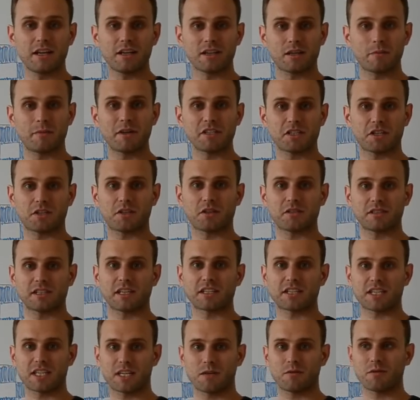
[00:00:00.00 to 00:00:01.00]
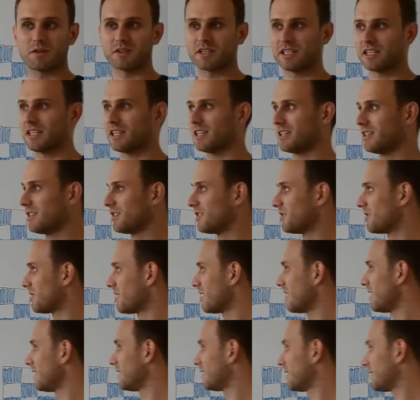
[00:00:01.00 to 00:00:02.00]
to będzie to oznaczało, że,
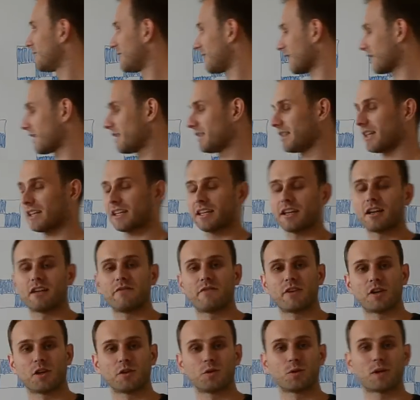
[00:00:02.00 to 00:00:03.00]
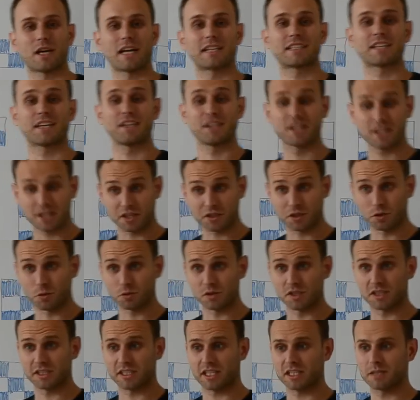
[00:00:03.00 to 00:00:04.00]
że taki, takiego wyglądu kartki nie da się
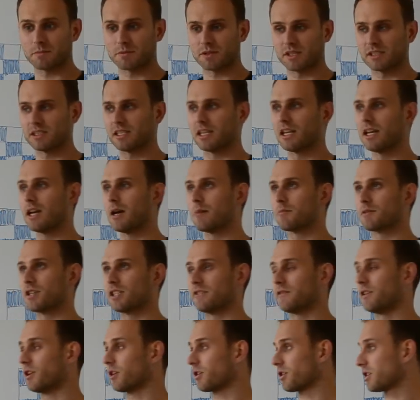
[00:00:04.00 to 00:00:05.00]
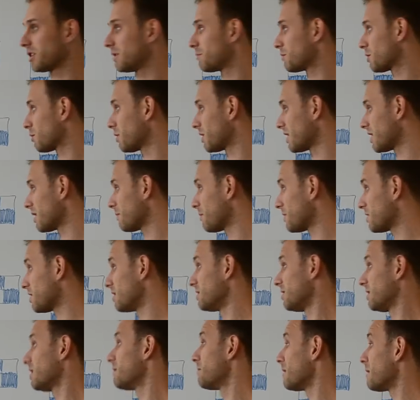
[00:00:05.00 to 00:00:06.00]
uzyskać przez, przez wielokrotne przykładanie
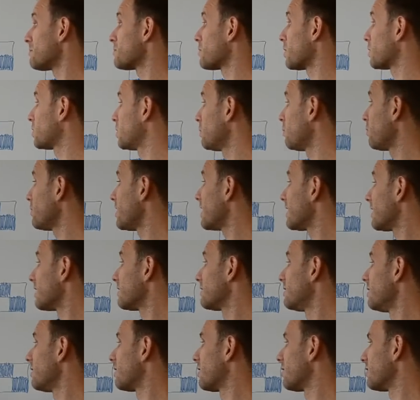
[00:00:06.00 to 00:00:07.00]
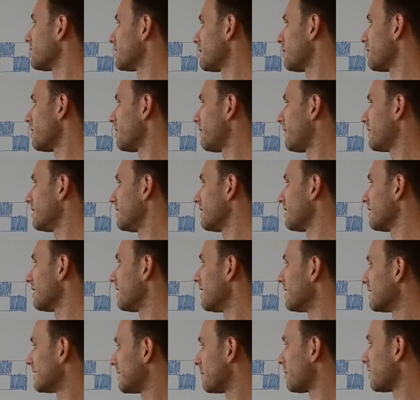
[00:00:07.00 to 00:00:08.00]
pieczęci. Gdyby na przykład to był jeden tylko zamalowany,
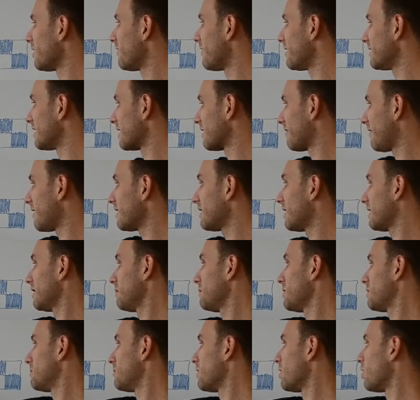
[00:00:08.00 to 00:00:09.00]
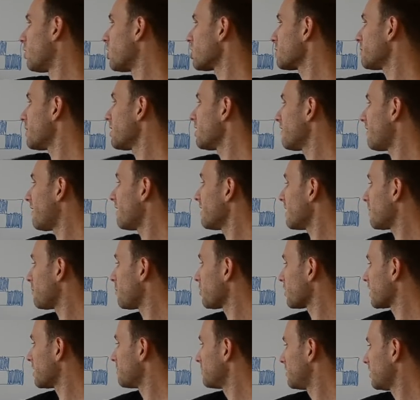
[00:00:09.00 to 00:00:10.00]
zamalowany kwadrat, byśmy go odmalowali, a
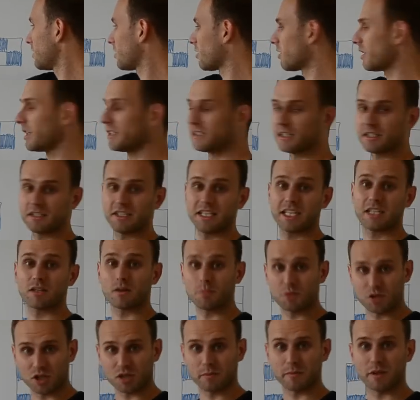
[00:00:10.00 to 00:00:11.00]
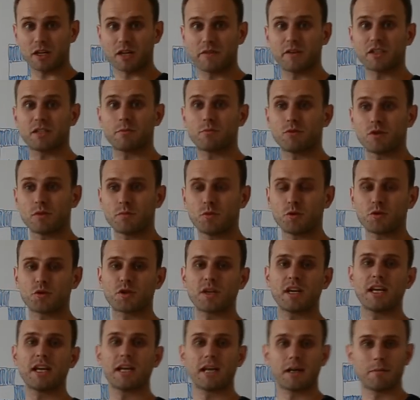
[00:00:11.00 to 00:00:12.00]
potem tych kolejnych nie dałoby się odmalować, byłyby już
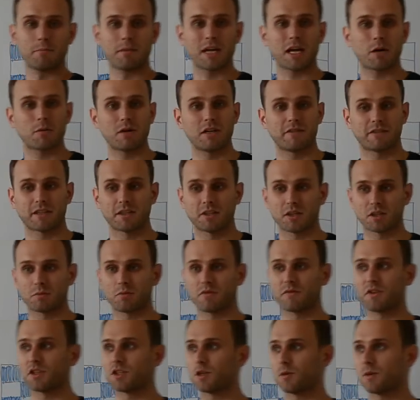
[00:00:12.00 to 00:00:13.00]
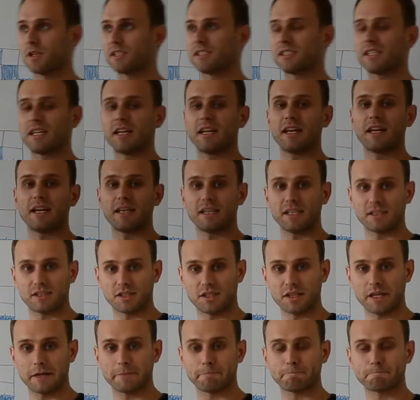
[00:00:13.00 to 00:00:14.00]
białe i wtedy odpowiedzią jest,
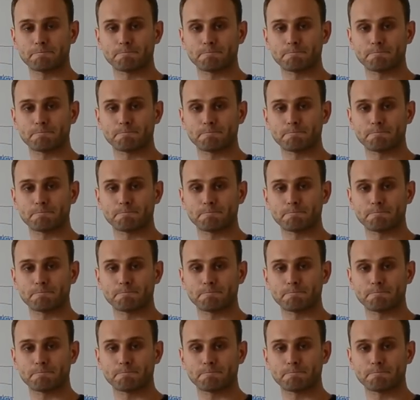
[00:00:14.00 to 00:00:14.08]
jest nie.